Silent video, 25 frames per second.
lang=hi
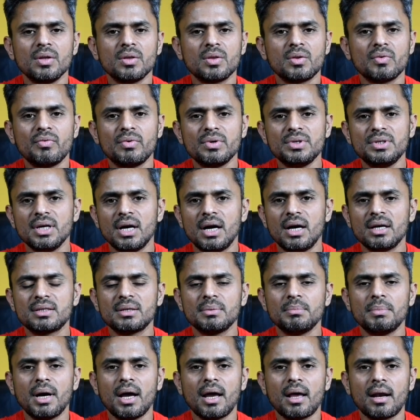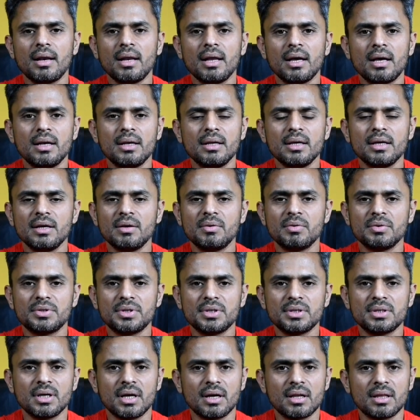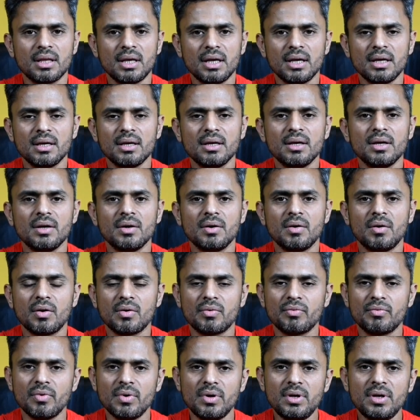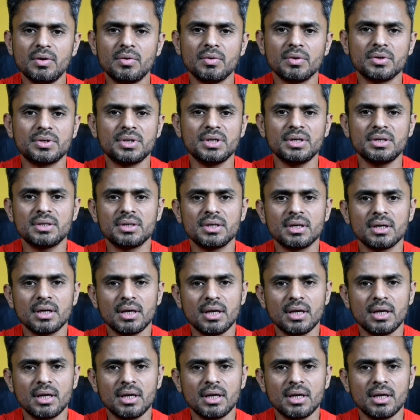तो वो यहाँ से बाहर निकलने की कोशिश करते हैं और वही कोशिश